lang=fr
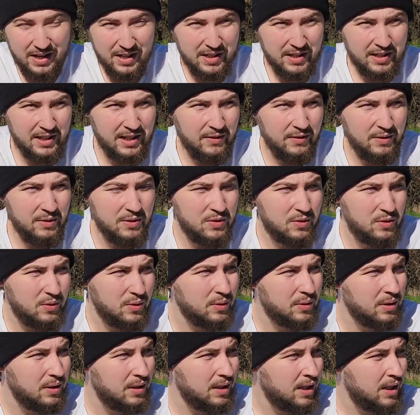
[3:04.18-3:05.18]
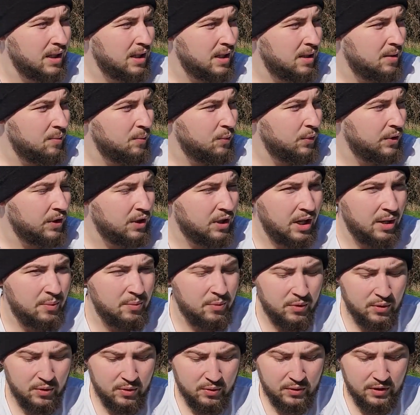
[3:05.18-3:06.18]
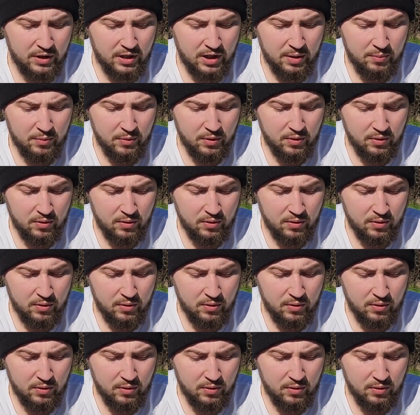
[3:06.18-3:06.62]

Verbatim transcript: a rien de les gaver parce que on est quand même,